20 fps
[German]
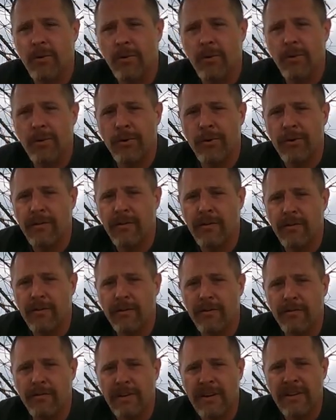Und
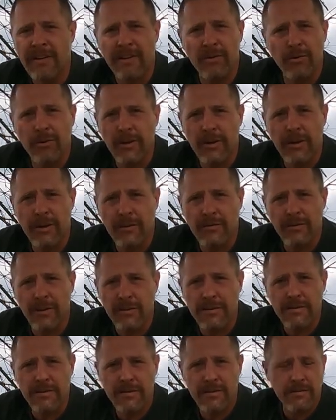wenn der durch
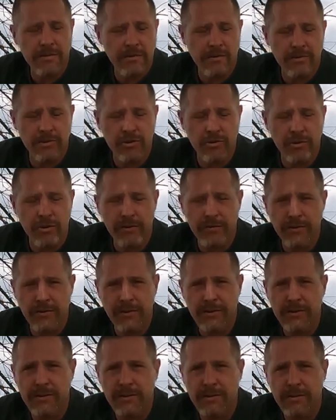irgendwas gestört
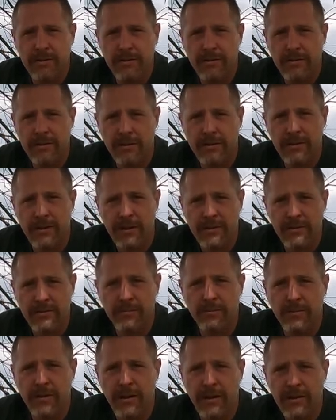wird, dann
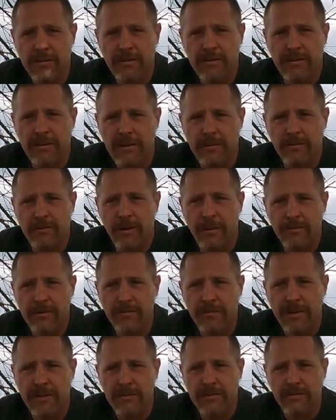bereitet er eben
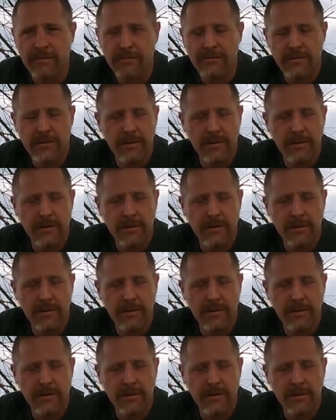Kopfschmerzen.